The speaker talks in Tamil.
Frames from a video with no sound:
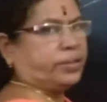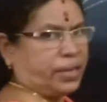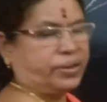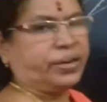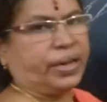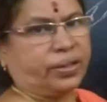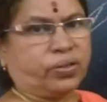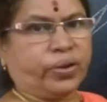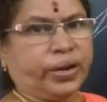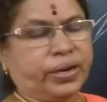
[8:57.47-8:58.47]
ஜஸ்ட்டு
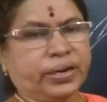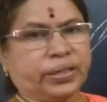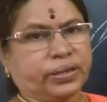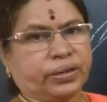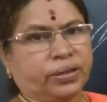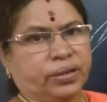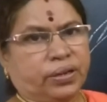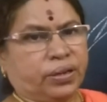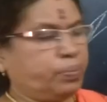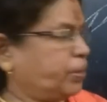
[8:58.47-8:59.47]
எக்ஸ்கொயர்டுன்னு எடுத்துக்க
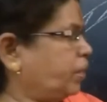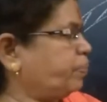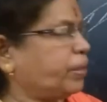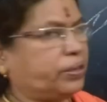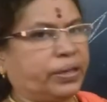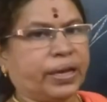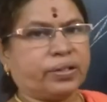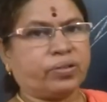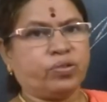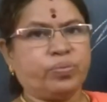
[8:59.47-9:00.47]
இப்போ தானே பார்த்தேன்
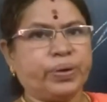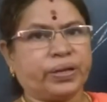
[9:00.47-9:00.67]
எக்ஸ் க்யூப்